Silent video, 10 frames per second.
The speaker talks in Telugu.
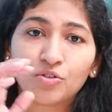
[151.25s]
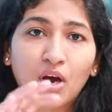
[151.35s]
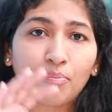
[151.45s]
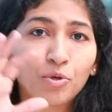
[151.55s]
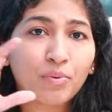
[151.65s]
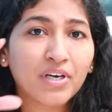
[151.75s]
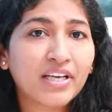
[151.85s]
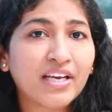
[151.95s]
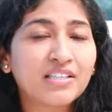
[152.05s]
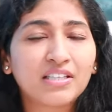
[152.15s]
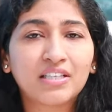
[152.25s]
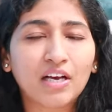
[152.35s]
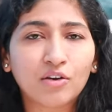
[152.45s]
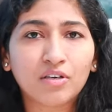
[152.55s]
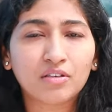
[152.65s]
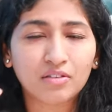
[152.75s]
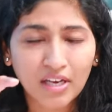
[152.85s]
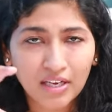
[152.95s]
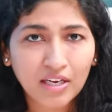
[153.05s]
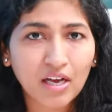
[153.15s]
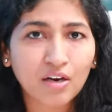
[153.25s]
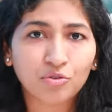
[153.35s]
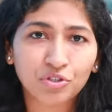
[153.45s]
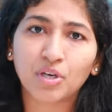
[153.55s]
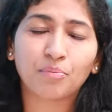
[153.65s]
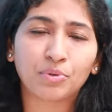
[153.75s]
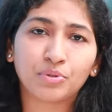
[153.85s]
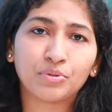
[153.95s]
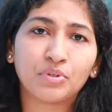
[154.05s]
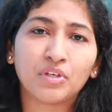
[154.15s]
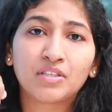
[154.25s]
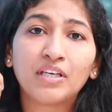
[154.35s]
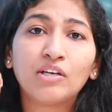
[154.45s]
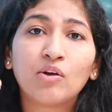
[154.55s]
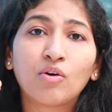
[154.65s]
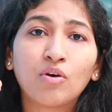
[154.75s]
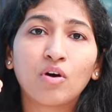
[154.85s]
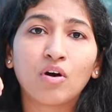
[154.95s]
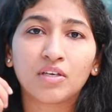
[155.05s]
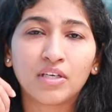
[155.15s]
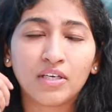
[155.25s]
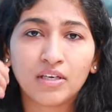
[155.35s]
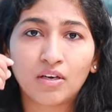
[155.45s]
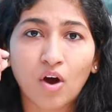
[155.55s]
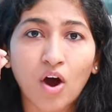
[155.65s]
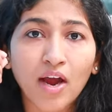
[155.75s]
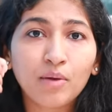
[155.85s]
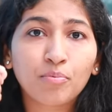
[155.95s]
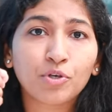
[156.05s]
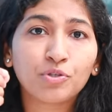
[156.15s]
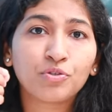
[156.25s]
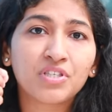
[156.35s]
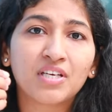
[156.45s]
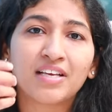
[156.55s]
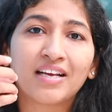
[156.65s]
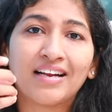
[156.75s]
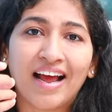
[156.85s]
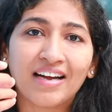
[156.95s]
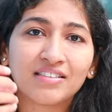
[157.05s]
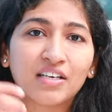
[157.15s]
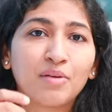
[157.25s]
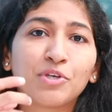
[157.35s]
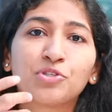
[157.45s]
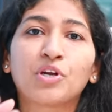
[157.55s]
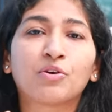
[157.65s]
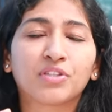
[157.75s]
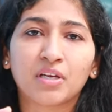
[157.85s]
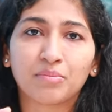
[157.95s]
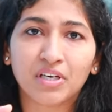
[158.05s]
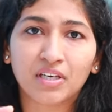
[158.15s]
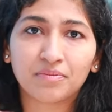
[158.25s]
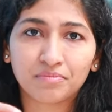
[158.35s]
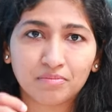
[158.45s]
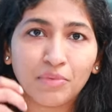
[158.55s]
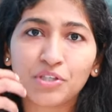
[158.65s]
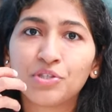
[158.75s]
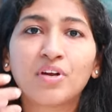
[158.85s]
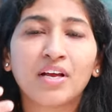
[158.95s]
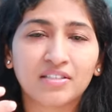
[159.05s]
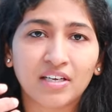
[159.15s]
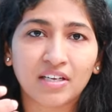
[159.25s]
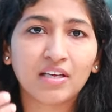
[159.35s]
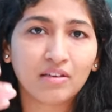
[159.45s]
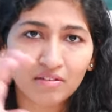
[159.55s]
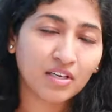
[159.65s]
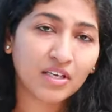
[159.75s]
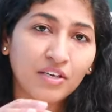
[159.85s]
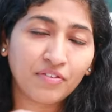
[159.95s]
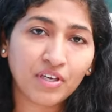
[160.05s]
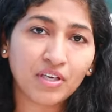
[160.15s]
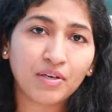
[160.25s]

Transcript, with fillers: సో ఆ ప్యూబర్టీ ఏజ్కి దగ్గు దగ్గరగా వచ్చినప్పుడు స్కిన్లో ఈ ఆయిల్ ప్రొడ్యూస్ చేసే గ్లాండ్స్ అన్నీ మెచ్యూర్ అవుతాయి అన్నమాట మెచ్యూర్ అయ్యేసరికి ఇవి